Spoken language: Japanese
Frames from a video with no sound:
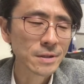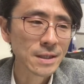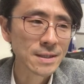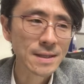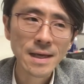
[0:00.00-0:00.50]

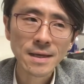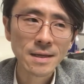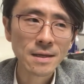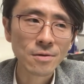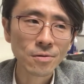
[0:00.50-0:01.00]
既製
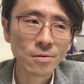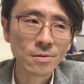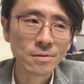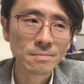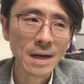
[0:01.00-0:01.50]
品を、
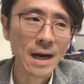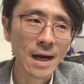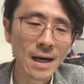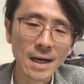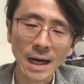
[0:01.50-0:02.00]
まあ、
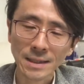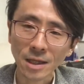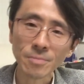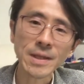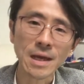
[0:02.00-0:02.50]
買ってい
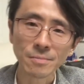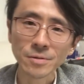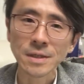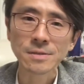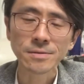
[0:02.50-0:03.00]
くみたいなも
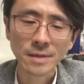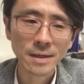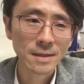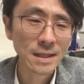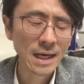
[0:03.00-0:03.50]
んですよね。
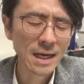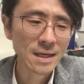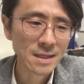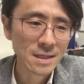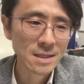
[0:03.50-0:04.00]
だから
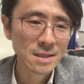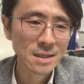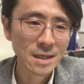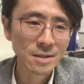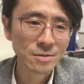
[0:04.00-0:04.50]

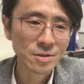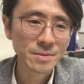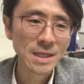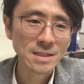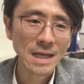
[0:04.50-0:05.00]
あの自分
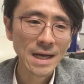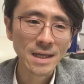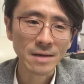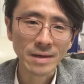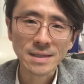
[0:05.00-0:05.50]
たちの
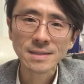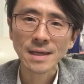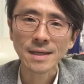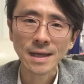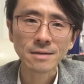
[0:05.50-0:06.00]
アイデアは一
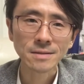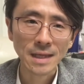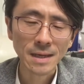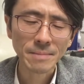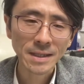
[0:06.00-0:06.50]
切なく
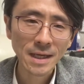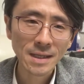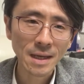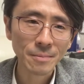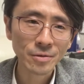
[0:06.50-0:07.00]
て、まあ、でき
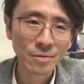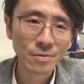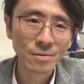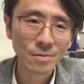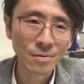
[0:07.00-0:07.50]
たもの
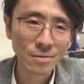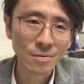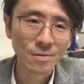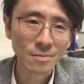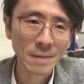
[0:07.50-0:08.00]

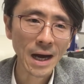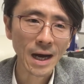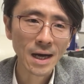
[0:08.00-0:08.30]
を、まあ